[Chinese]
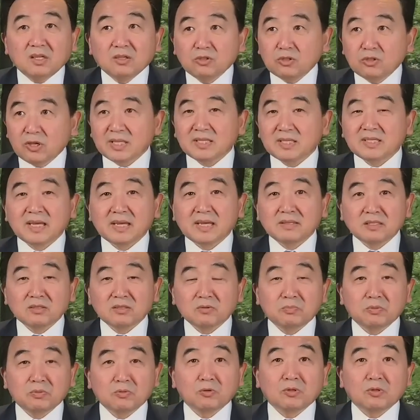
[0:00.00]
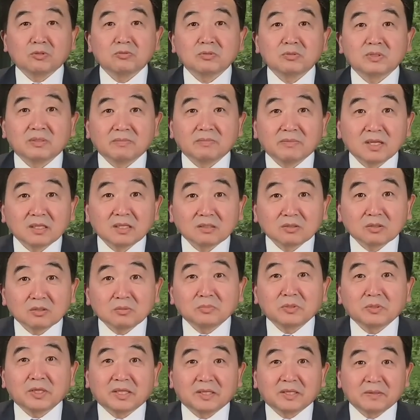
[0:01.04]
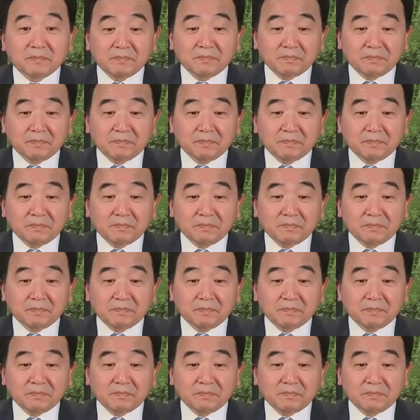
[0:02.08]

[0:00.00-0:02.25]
权钱就不过如此吗？对不对？